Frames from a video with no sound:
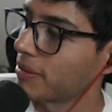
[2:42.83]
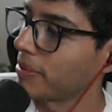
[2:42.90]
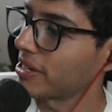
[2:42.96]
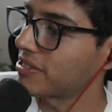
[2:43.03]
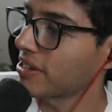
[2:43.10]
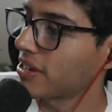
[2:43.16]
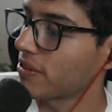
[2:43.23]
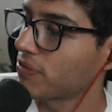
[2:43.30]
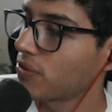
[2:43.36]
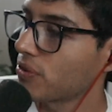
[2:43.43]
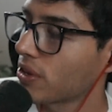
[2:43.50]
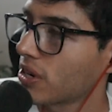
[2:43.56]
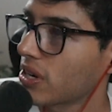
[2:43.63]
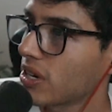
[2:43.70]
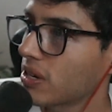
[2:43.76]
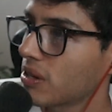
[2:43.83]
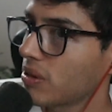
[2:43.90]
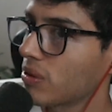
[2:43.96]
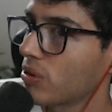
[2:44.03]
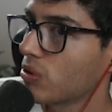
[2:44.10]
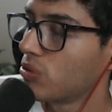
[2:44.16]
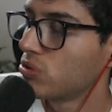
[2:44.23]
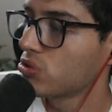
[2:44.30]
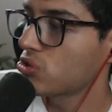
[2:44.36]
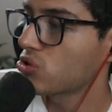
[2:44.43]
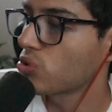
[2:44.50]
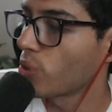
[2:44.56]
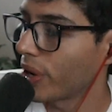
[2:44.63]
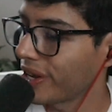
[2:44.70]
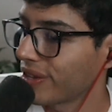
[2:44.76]
me hace que fue un
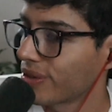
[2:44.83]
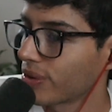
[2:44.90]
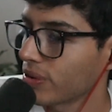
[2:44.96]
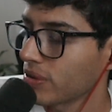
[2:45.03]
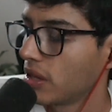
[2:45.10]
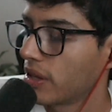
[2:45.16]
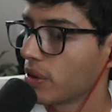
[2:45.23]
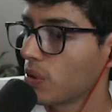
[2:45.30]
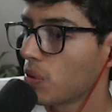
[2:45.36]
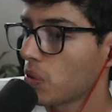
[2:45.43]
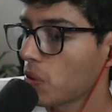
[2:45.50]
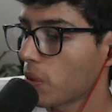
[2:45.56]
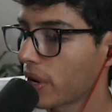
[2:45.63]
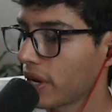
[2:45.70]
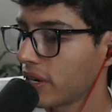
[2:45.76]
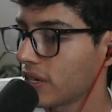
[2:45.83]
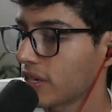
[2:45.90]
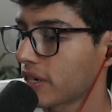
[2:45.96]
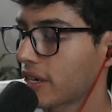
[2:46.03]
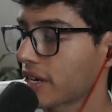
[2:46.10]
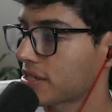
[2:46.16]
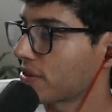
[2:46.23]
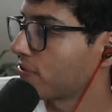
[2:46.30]
sueño de un güey que se